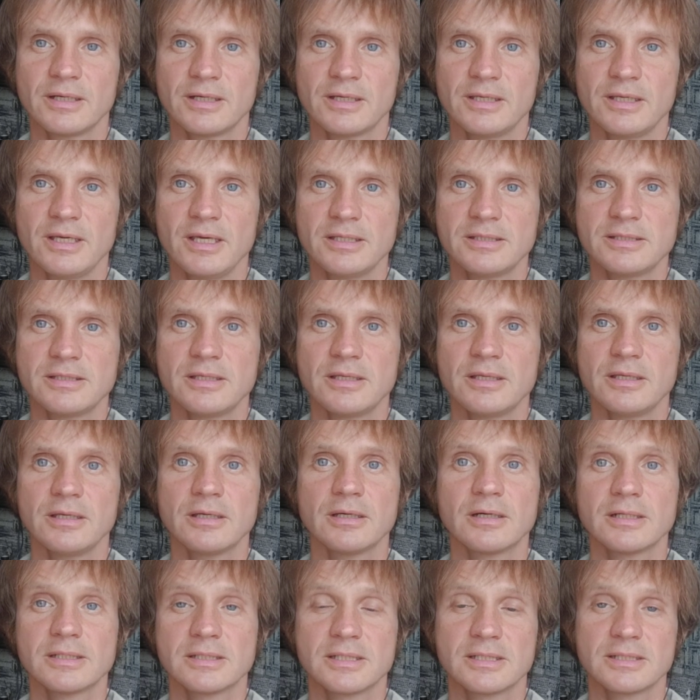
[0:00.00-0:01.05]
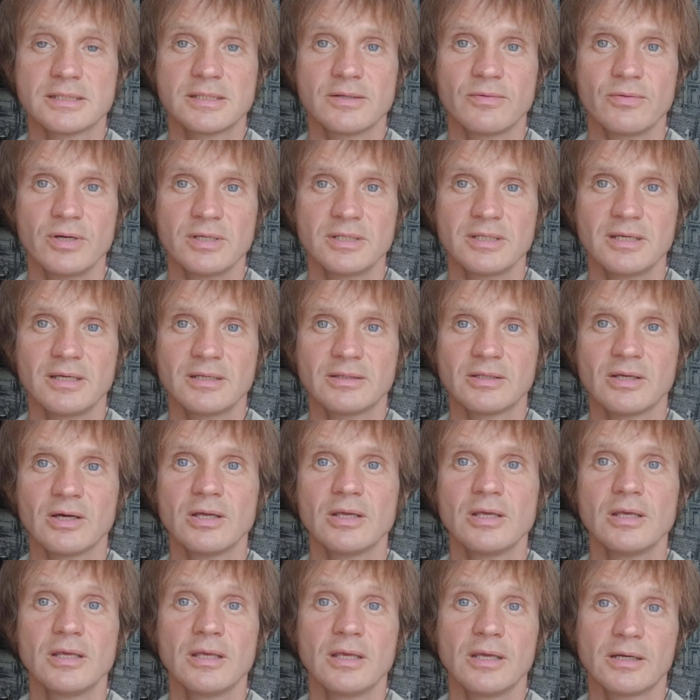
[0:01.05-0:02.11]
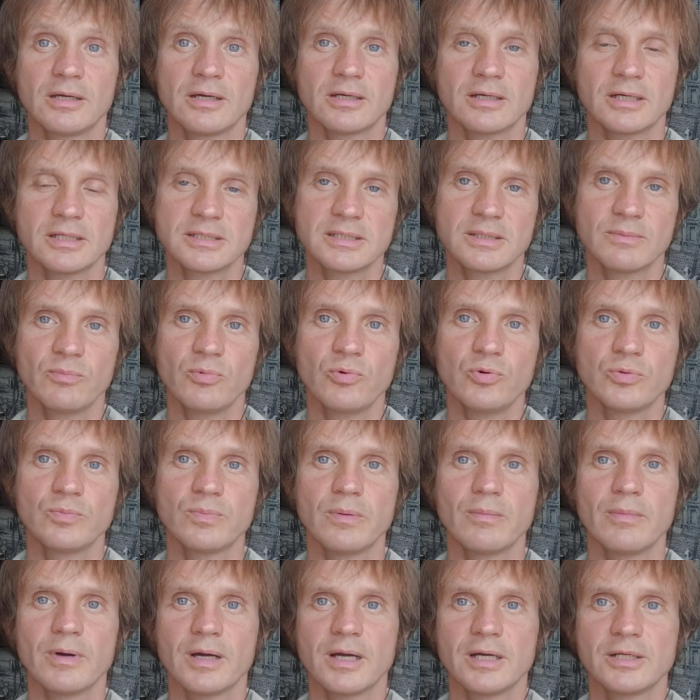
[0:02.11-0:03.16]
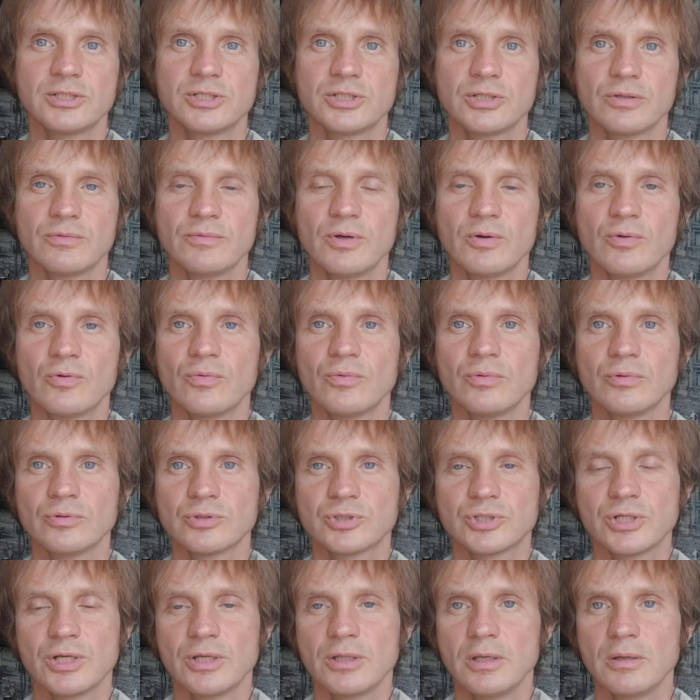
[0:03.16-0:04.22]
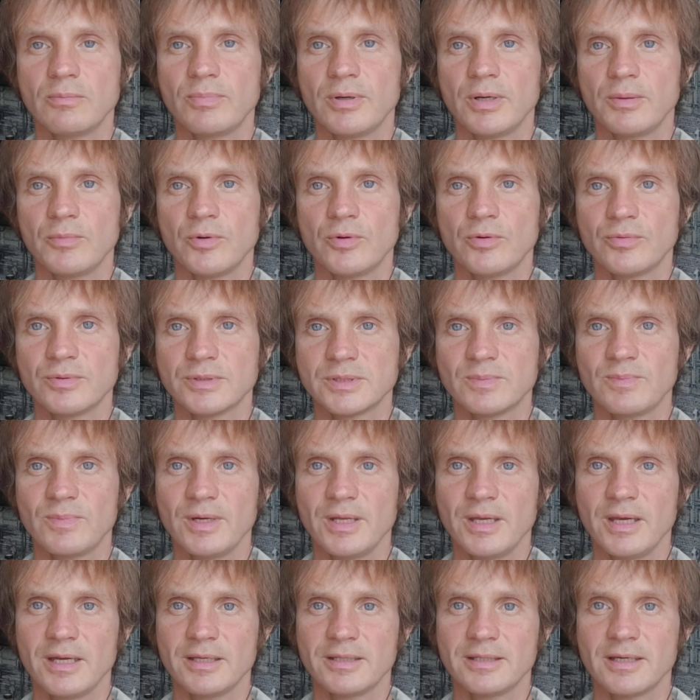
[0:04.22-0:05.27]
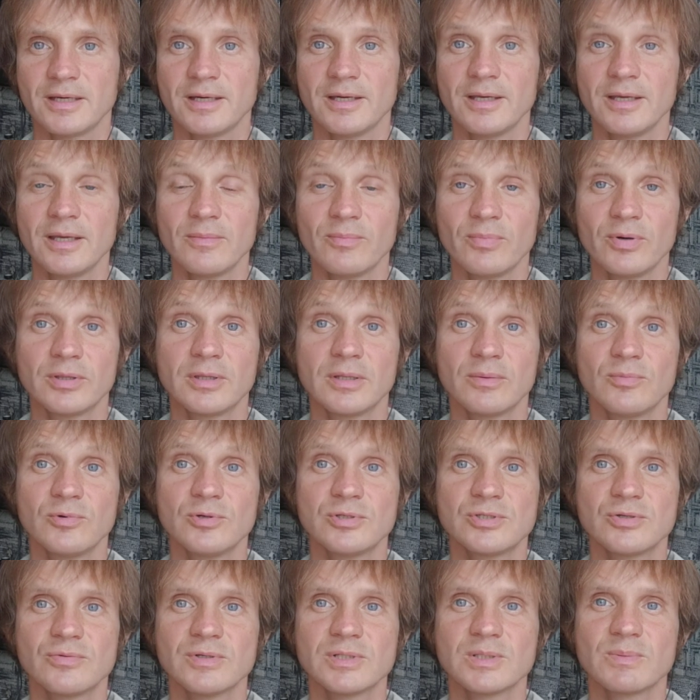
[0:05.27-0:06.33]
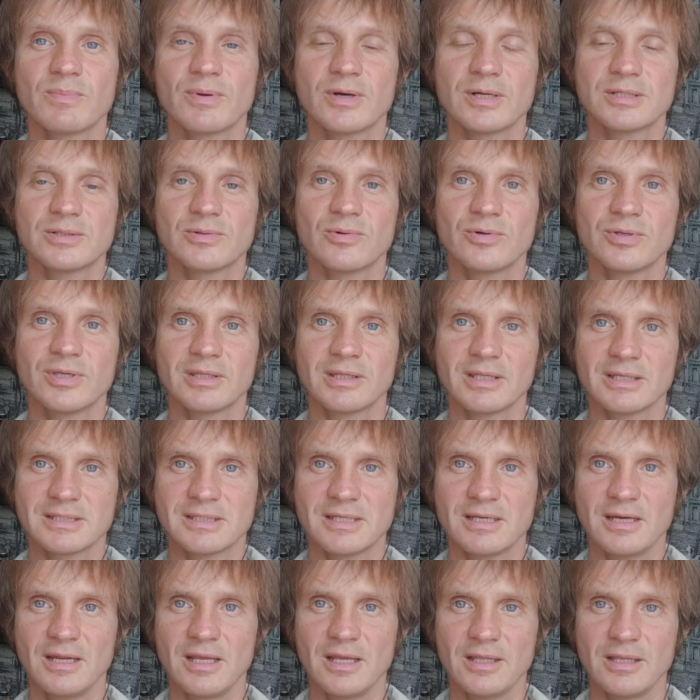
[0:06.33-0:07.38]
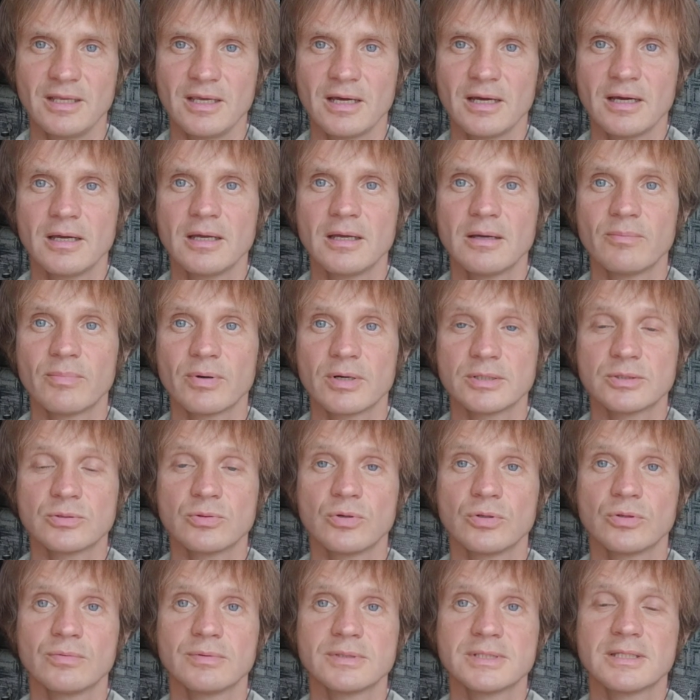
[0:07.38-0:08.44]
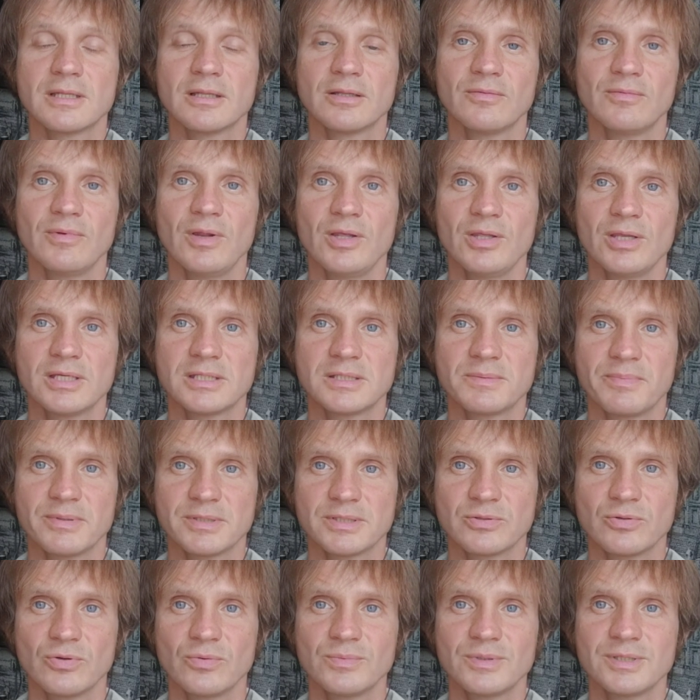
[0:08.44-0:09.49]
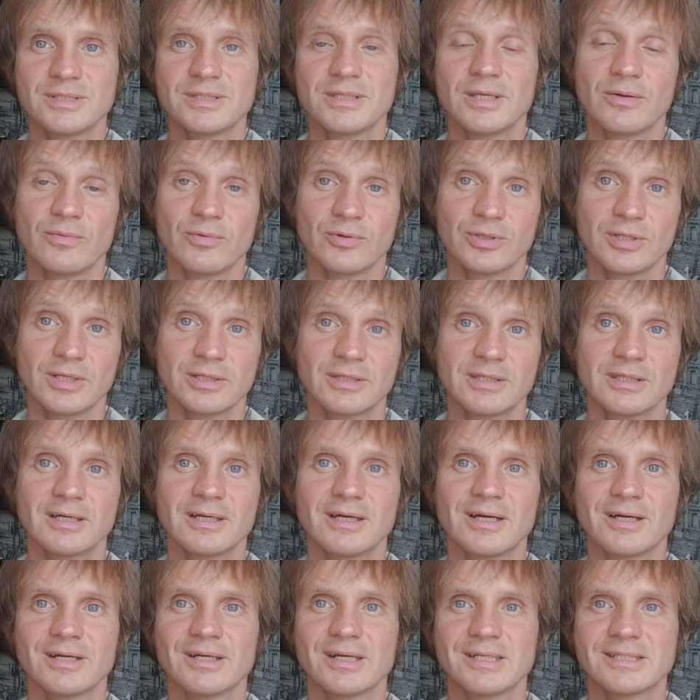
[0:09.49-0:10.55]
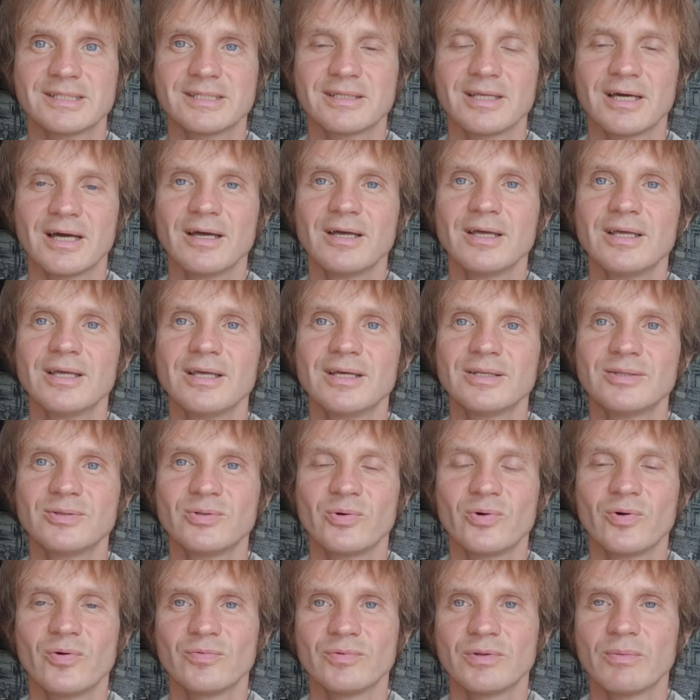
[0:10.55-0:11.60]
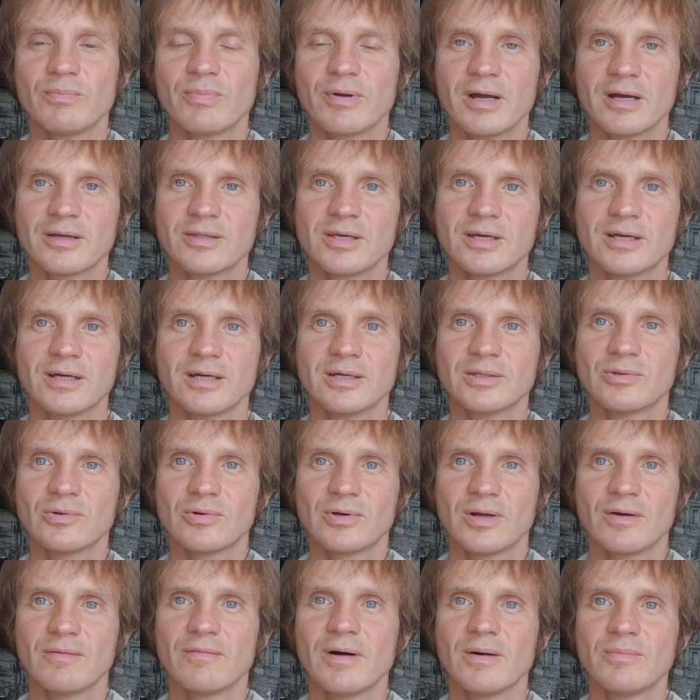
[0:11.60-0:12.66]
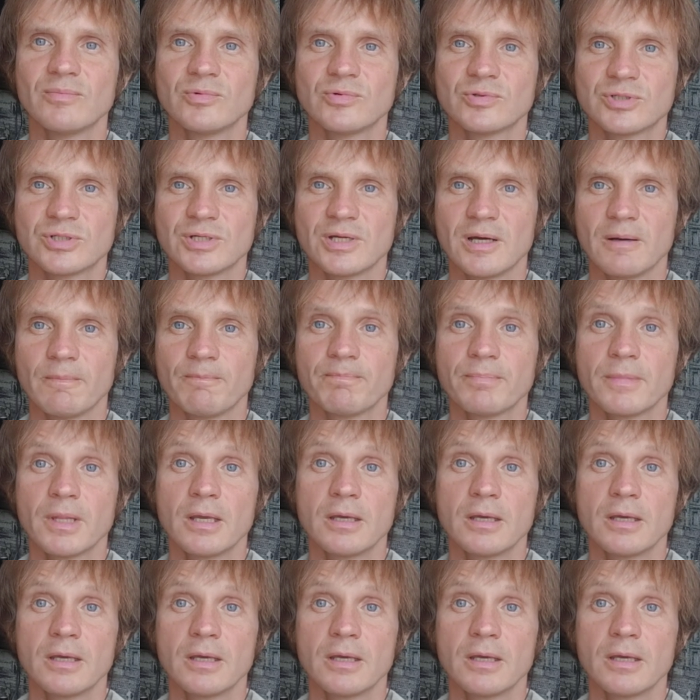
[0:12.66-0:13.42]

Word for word: как есть и рассоздавать это, и как раз и будет помогать человеку в улучшении прямого восприятия. Поэтому если у вас происходит озарение, происходит восстановление способностей, вот это как раз та духовная практика, которая вам нужна.